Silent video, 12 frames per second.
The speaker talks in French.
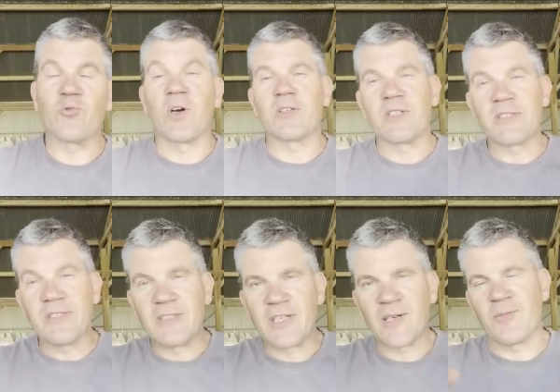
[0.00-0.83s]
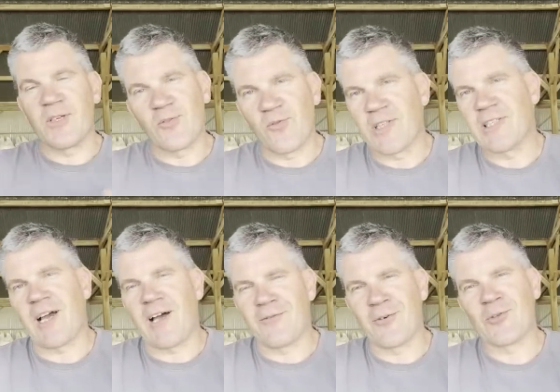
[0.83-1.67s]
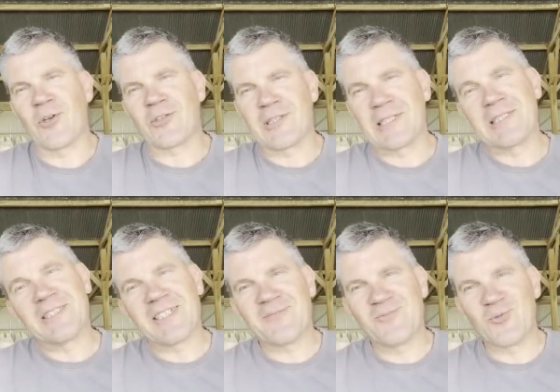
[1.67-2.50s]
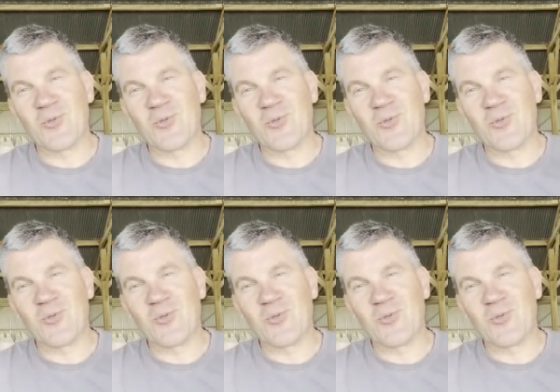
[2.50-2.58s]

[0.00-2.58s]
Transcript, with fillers: ou un technicien, mais on va dire un vendeur technicien,